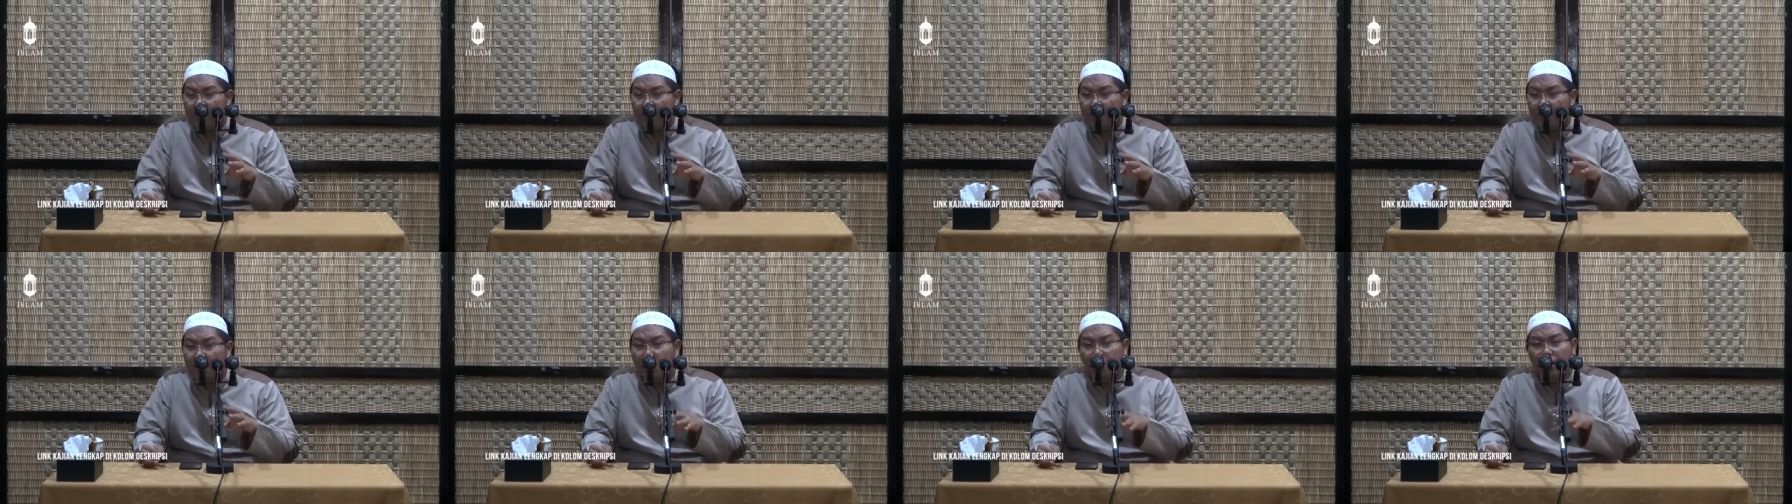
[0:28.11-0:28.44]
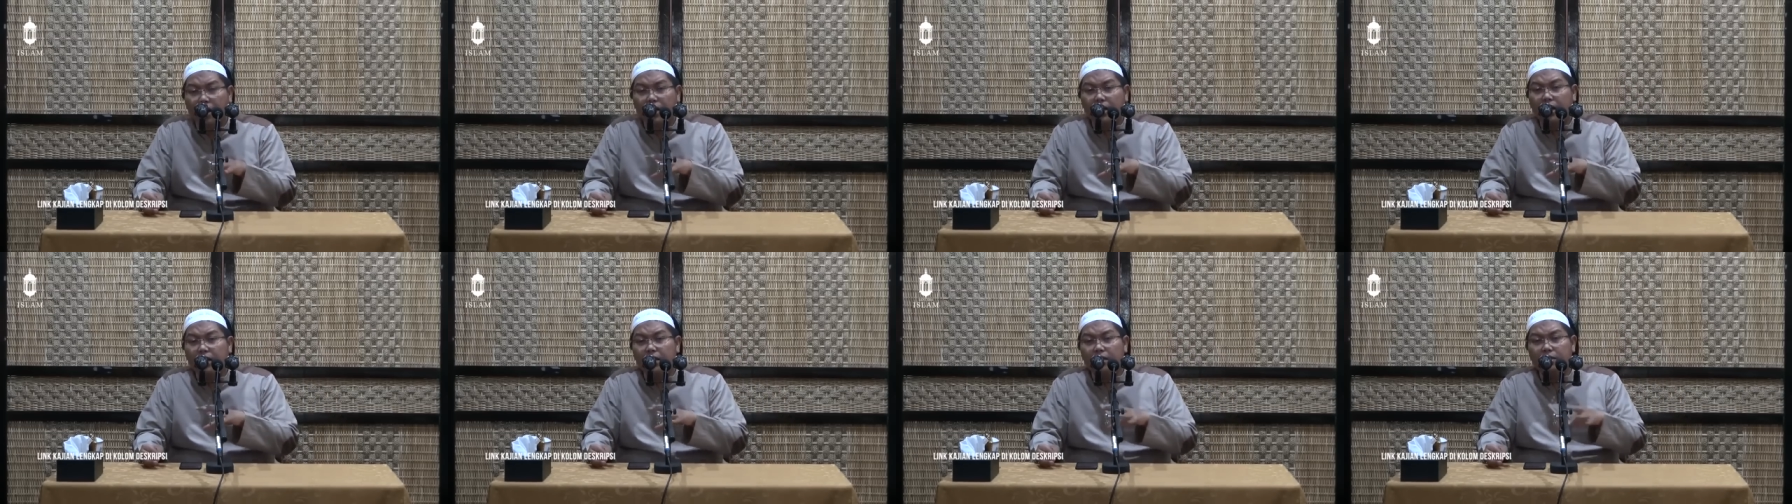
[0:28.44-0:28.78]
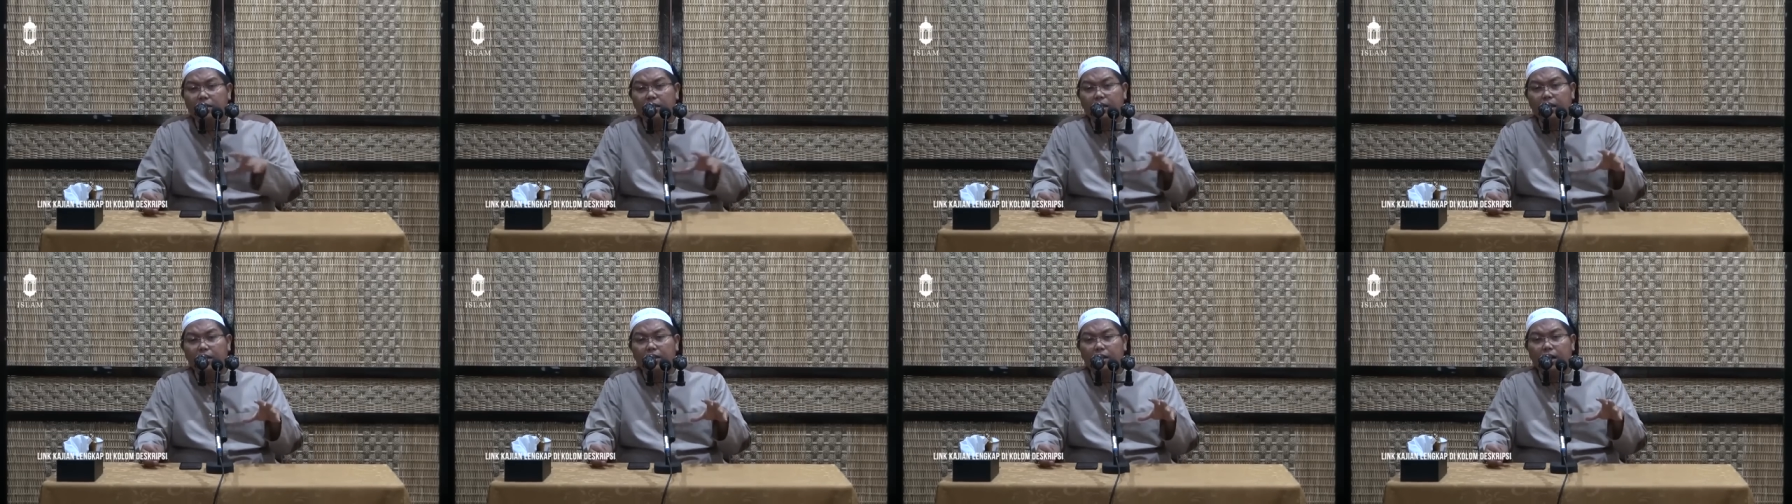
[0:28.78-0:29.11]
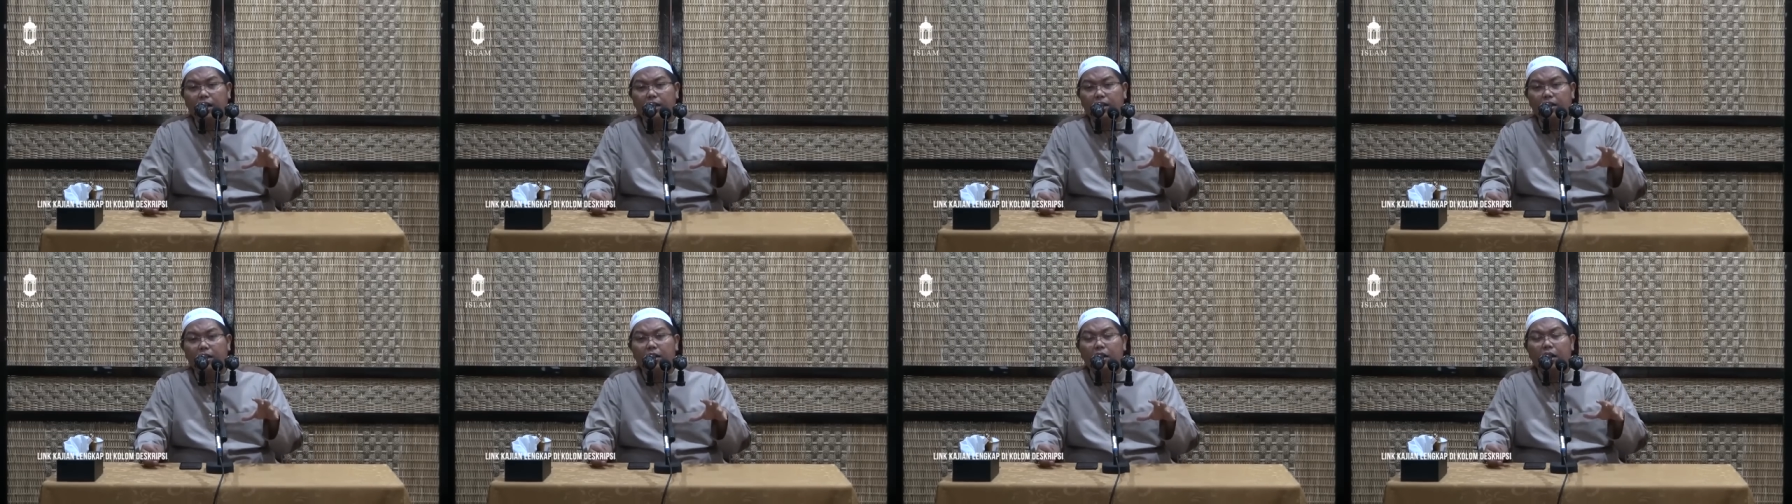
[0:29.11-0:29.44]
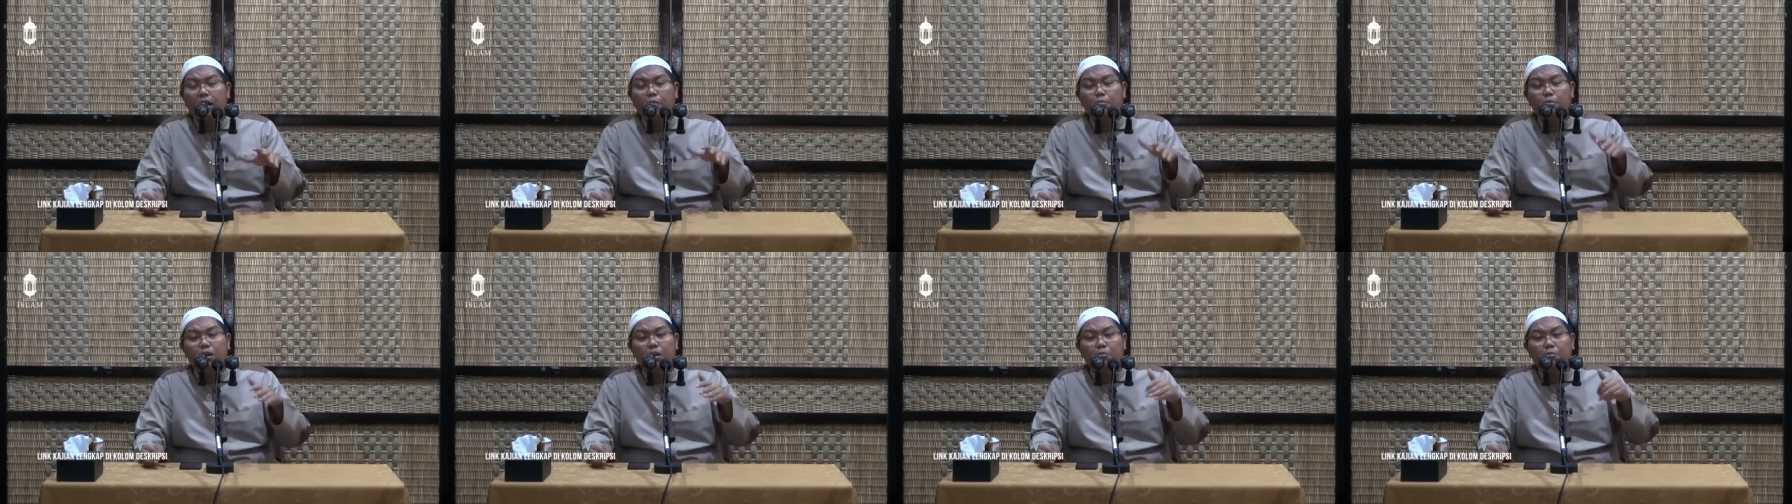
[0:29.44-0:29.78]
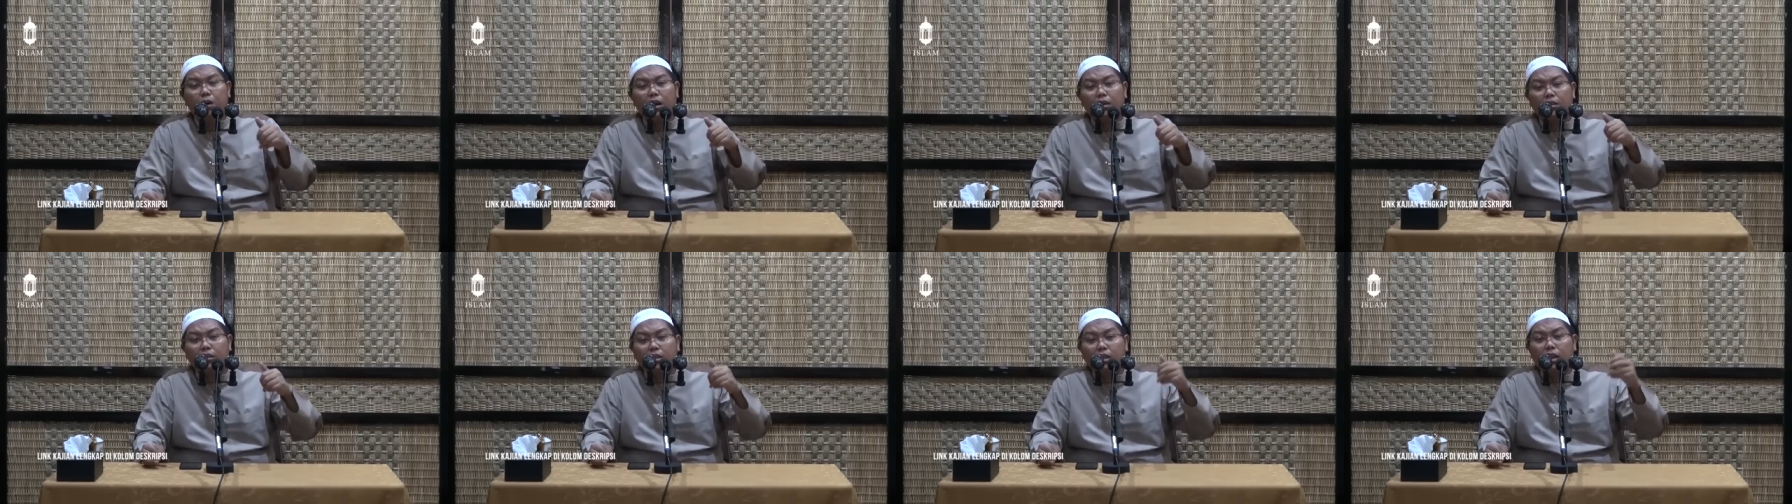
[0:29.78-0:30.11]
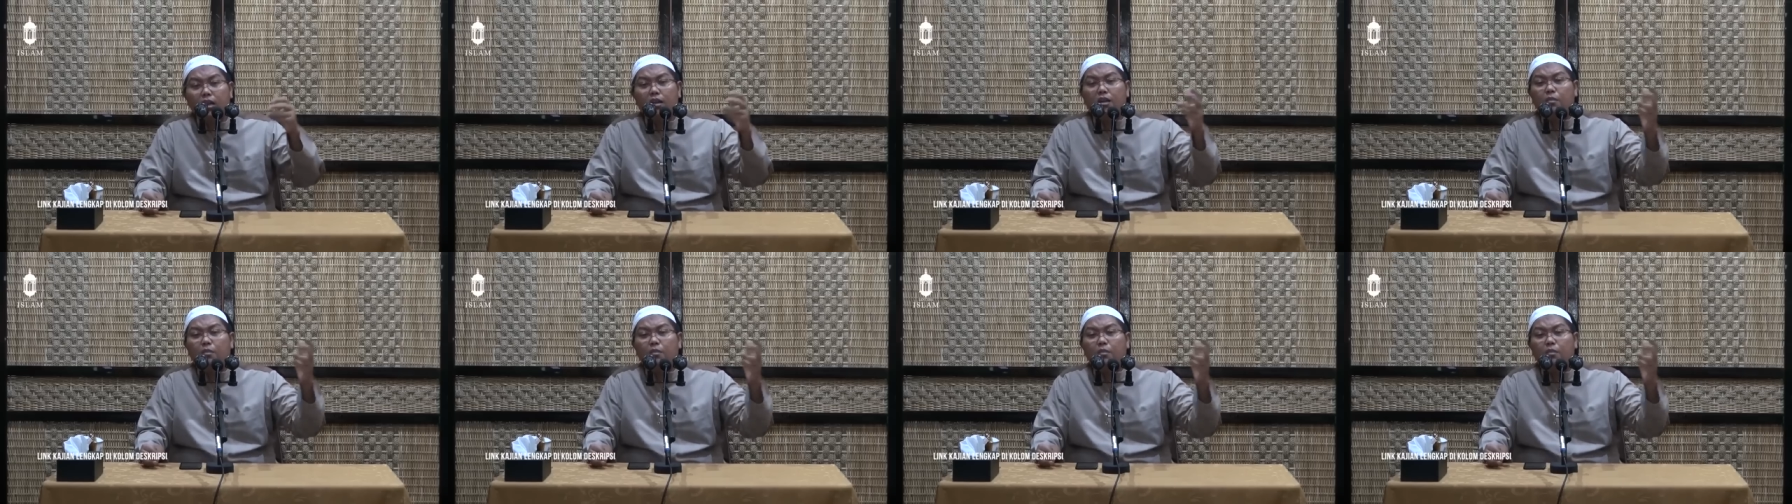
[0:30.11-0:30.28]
Bukan hanya sekedar berbaktilah